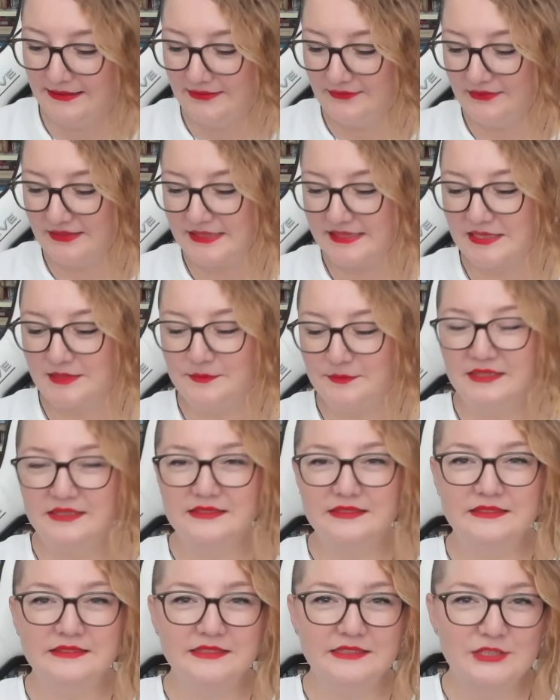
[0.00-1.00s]
Ve
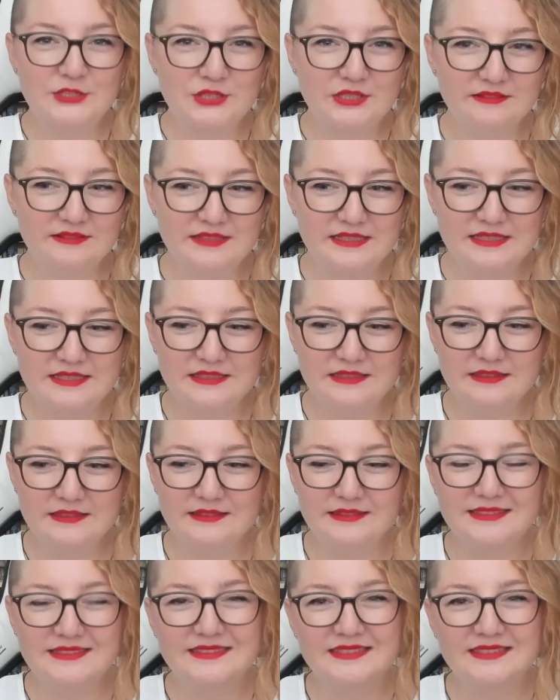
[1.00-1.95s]
Sabahattin Ali çevirisinin